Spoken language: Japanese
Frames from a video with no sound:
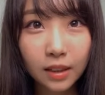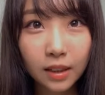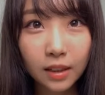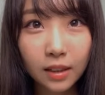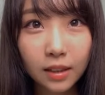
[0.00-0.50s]
う
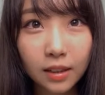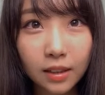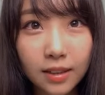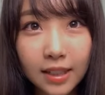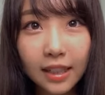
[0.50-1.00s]
高麗
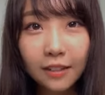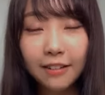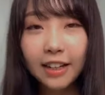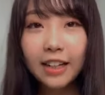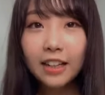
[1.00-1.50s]
人参で
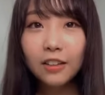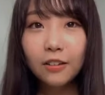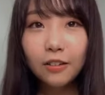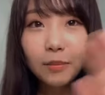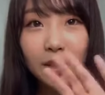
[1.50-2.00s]
体
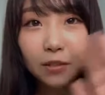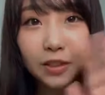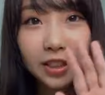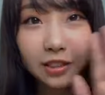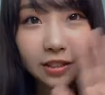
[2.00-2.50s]
ポカポカな
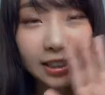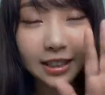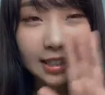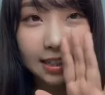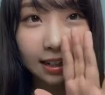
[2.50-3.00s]
るんちゃんあ
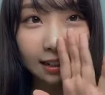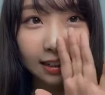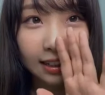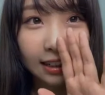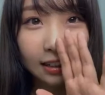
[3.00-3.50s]
そうな
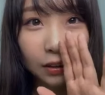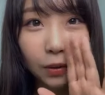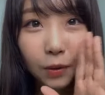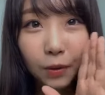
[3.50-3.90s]
んや